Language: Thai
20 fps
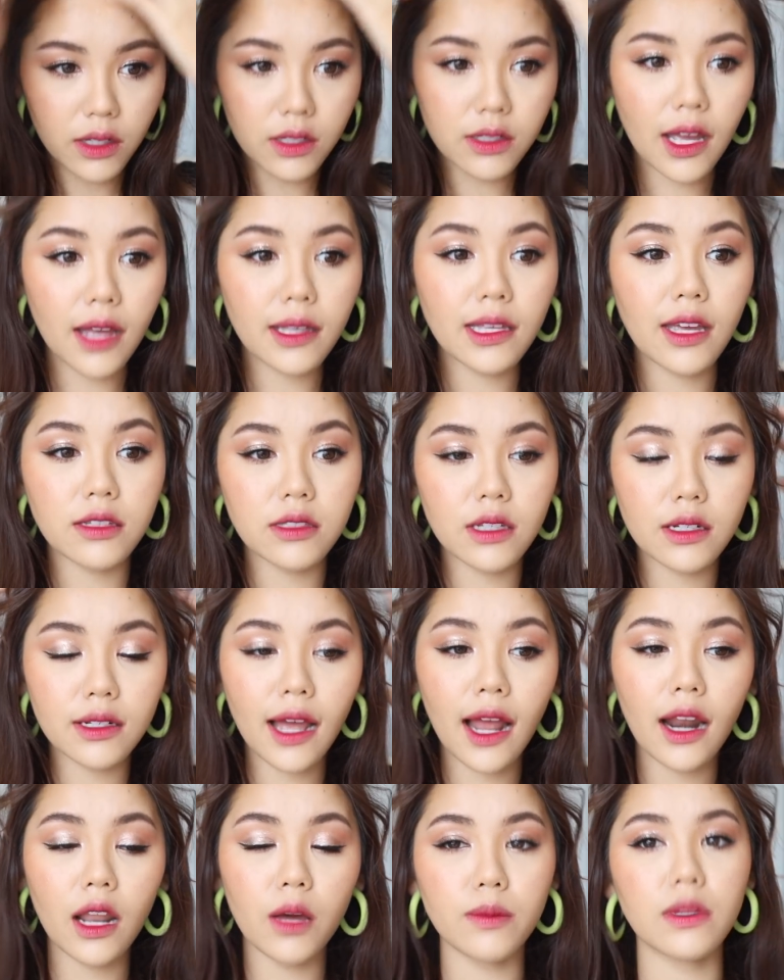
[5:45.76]
เออถ้าเท็กเจอร์
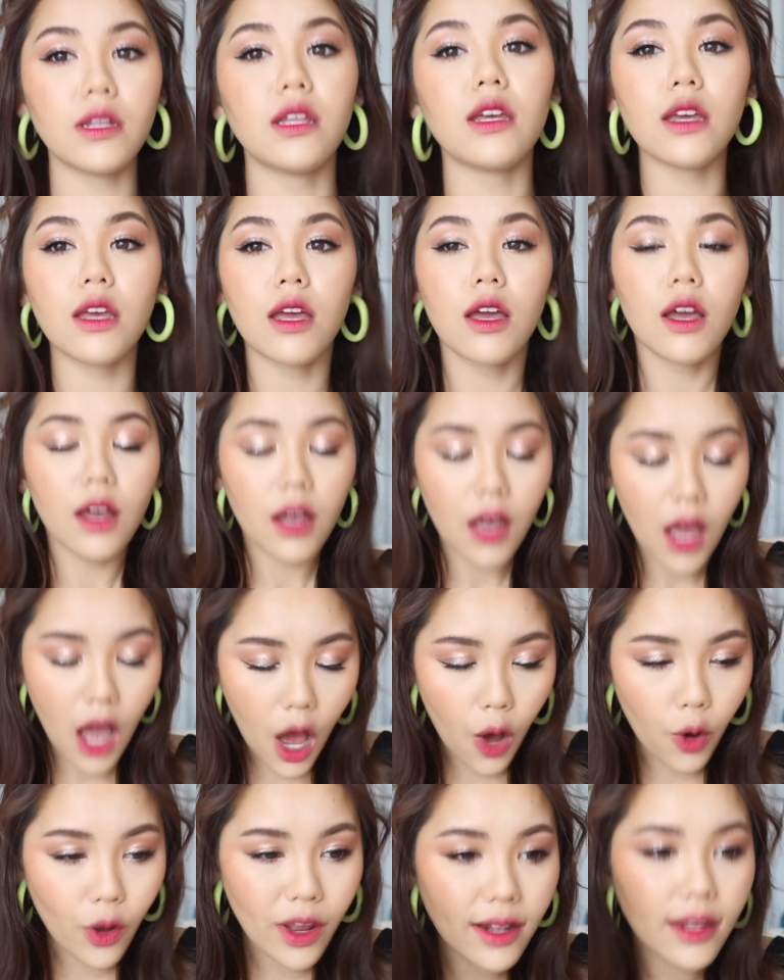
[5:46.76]
หน้าเราไม่ดี
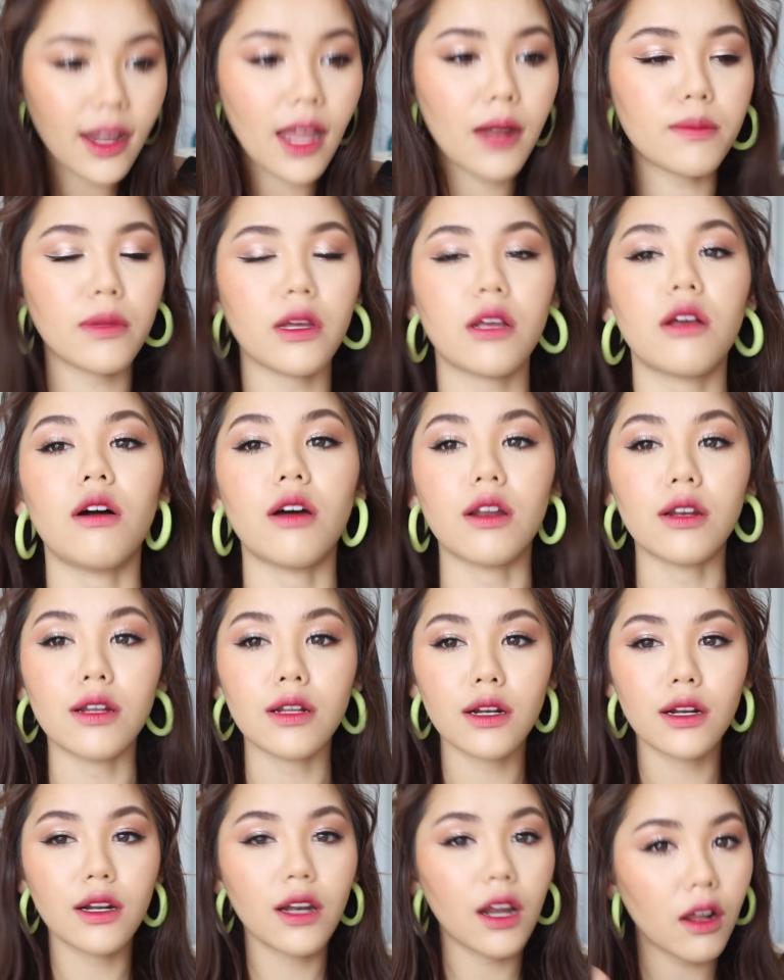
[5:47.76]
เอาให้แน่นไปก่อน
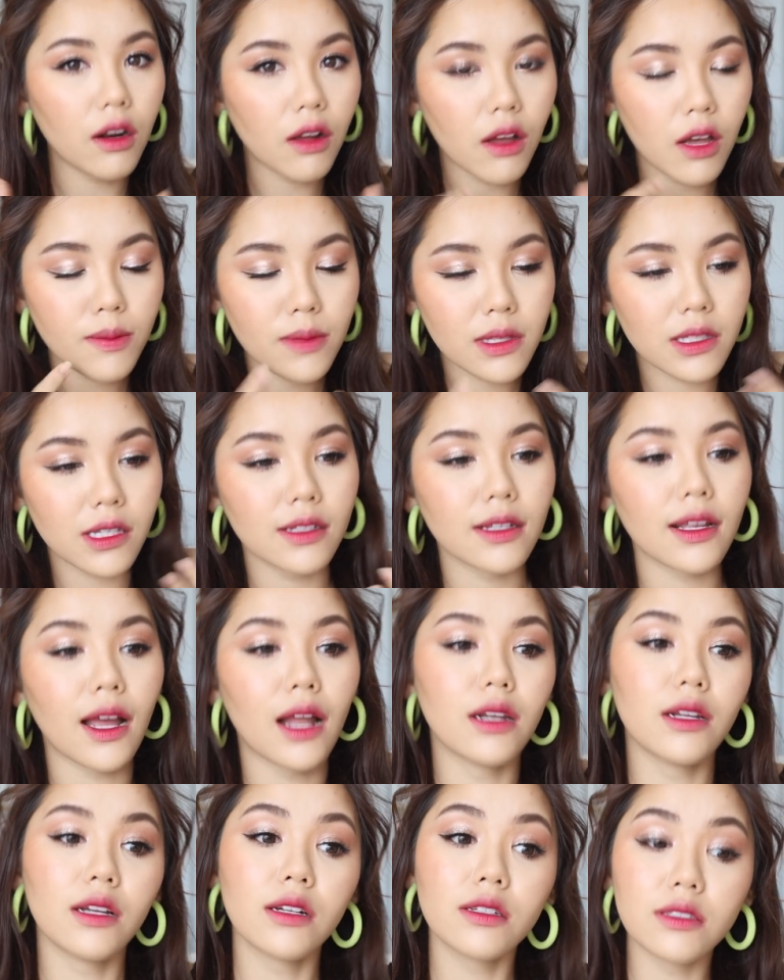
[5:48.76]
แล้วค่อยมาจัดกา
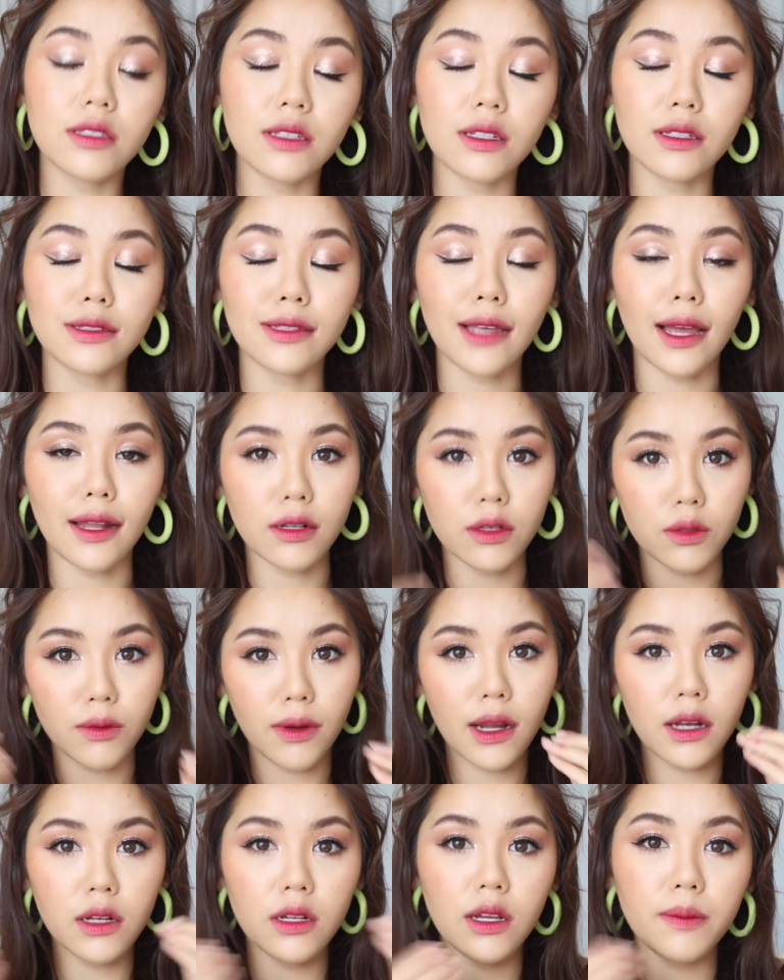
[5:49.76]
รเรื่องสีสันหรือ
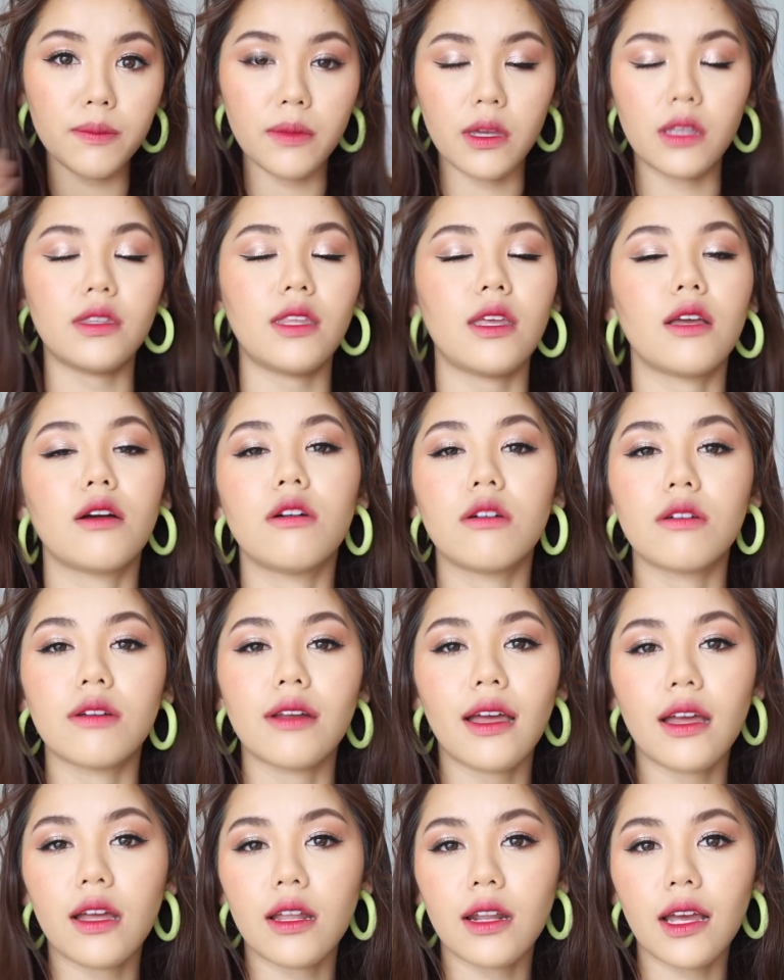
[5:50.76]
ว่าเรื่องมิติของ
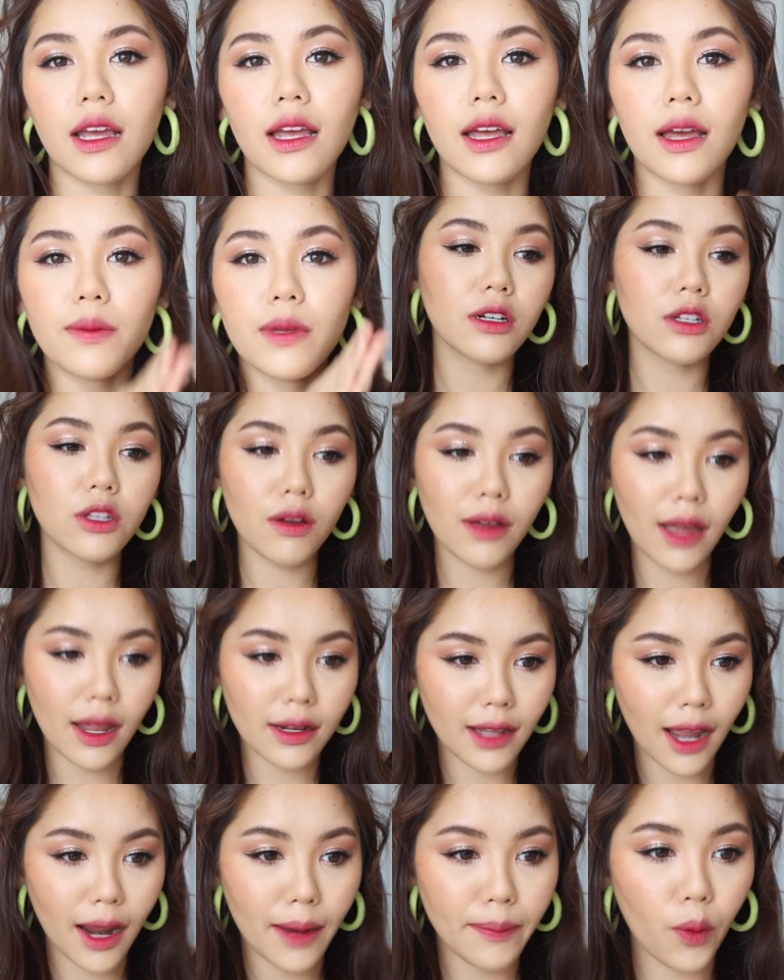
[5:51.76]
หน้านะคะ คือต้องกา
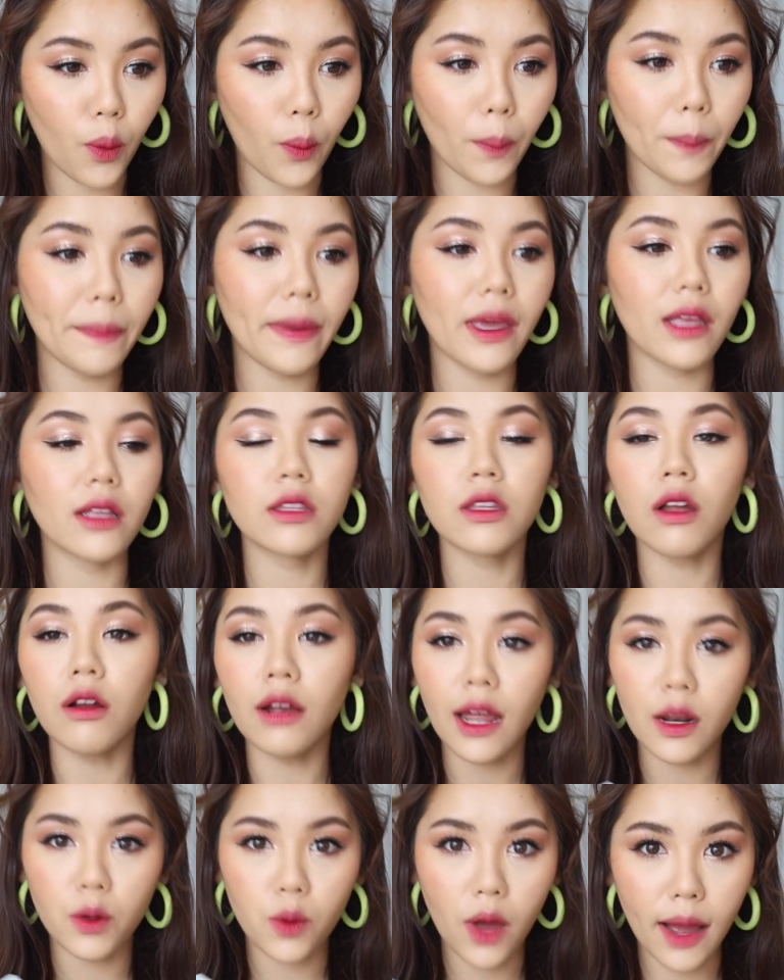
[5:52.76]
รการปกปิดต้อ
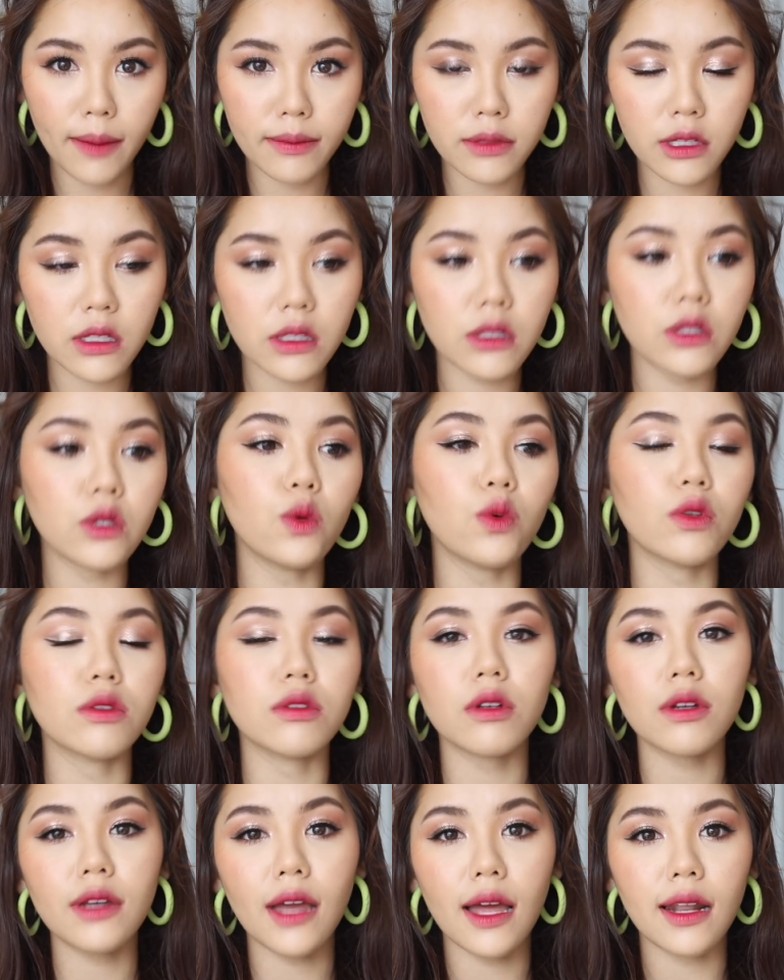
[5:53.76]
งการความยืดหยุ่น
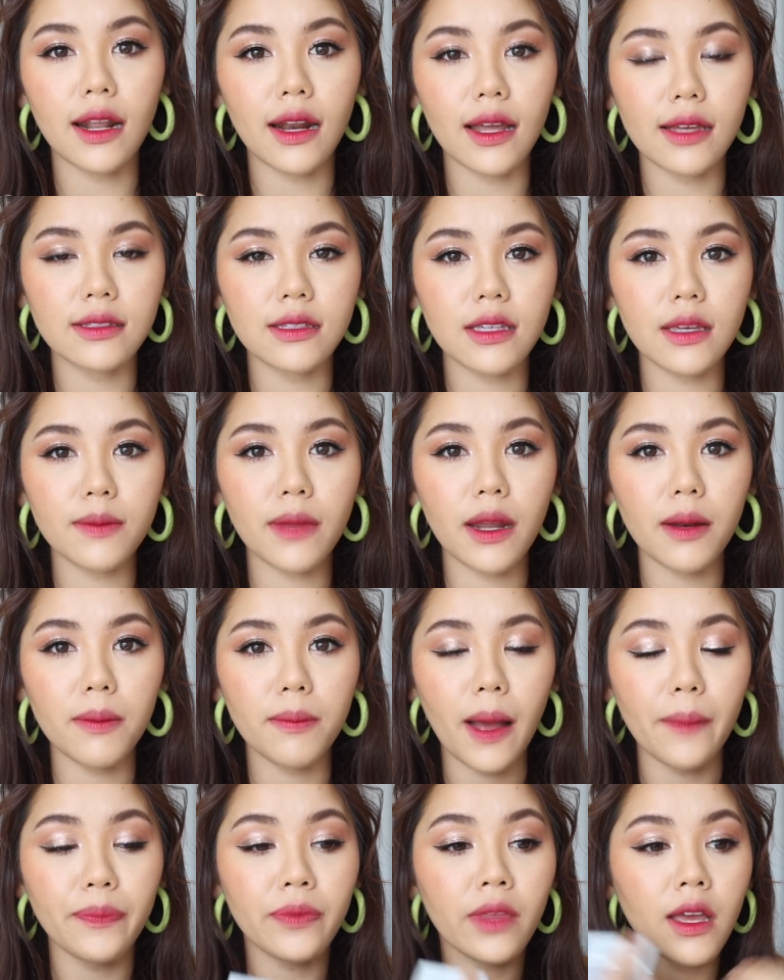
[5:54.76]
ต้องการอะไรที่มัน
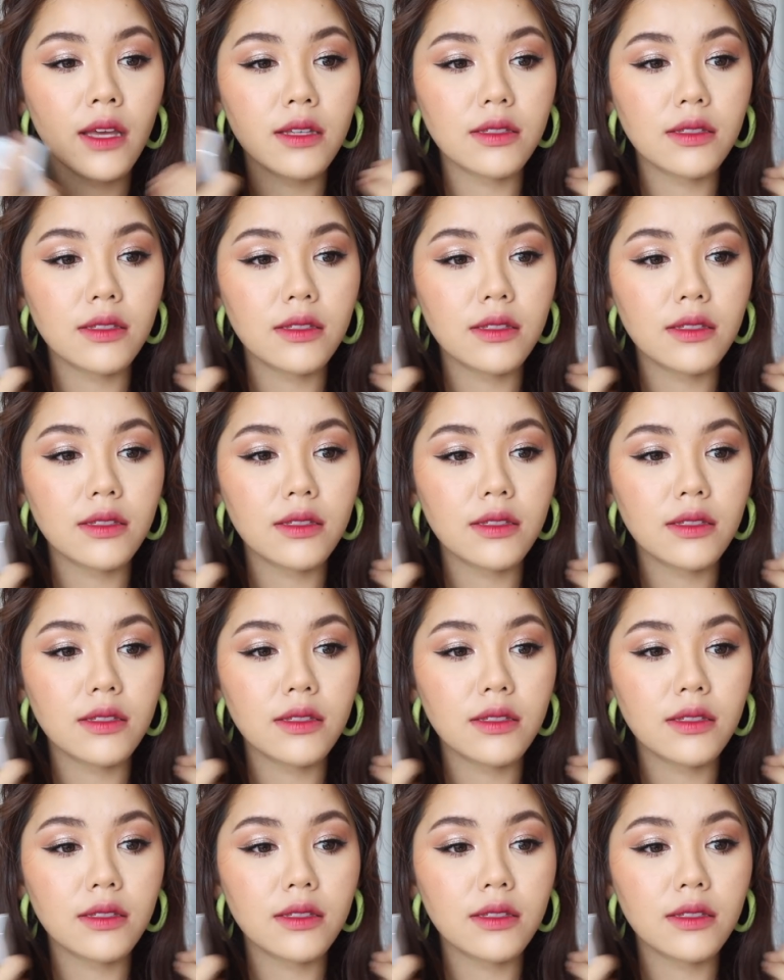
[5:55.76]
แบบ